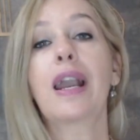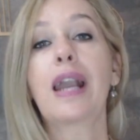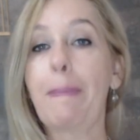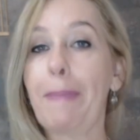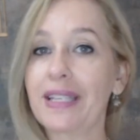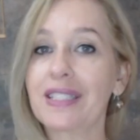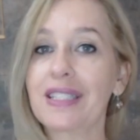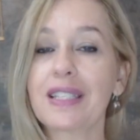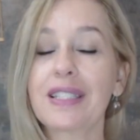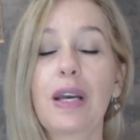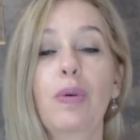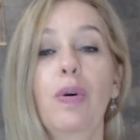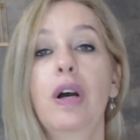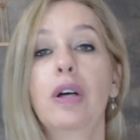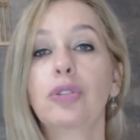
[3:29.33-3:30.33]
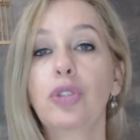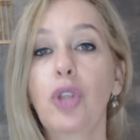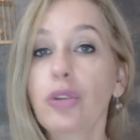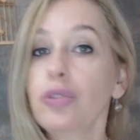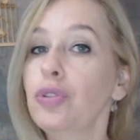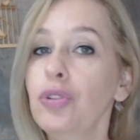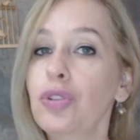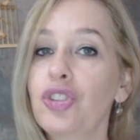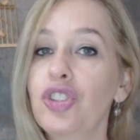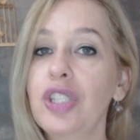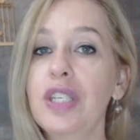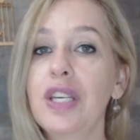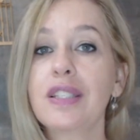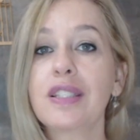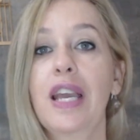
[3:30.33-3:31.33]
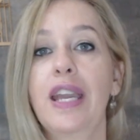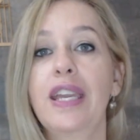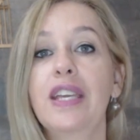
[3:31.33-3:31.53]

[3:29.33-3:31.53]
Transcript: capacitação todos os dias